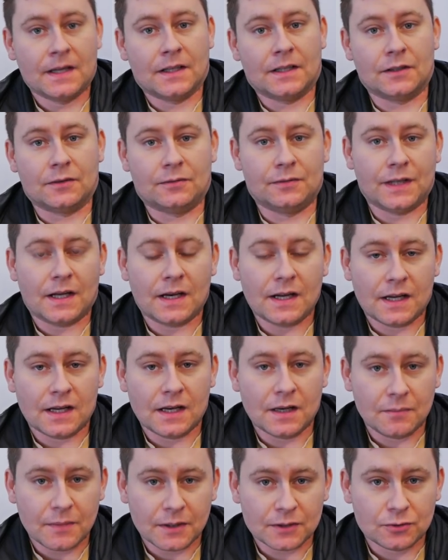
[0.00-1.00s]
Y, wiele
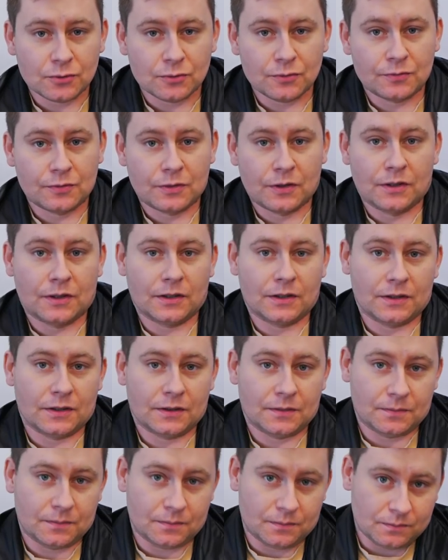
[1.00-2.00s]
elementów
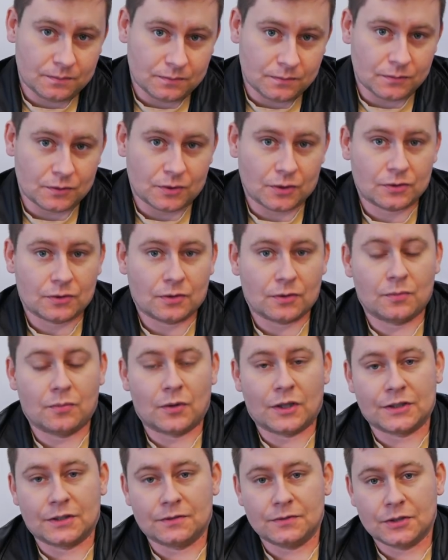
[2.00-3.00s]
y, dr
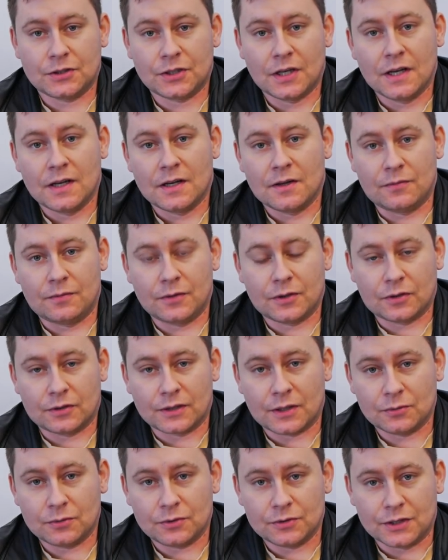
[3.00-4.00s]
Błażewicz
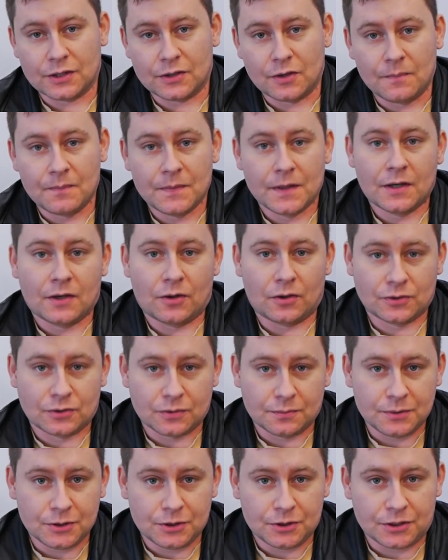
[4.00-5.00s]
wykonał do niego
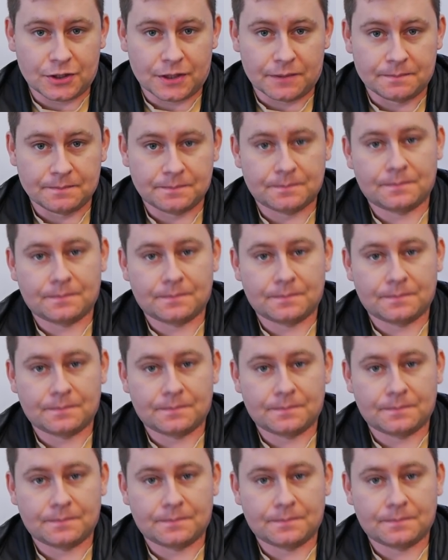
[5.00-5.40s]
osobiście.